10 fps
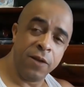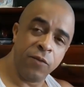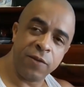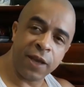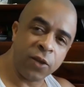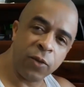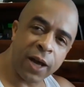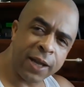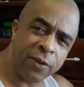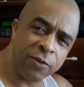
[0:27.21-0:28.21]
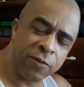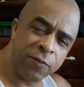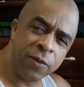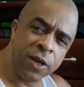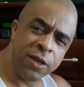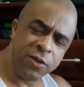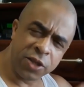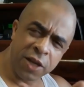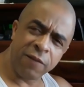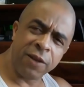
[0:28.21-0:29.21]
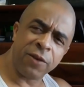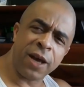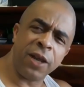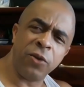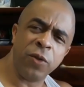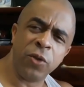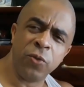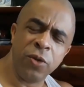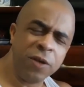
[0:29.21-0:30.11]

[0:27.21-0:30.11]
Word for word: Você aqui do canal, se inscreva lá no canal do Edu.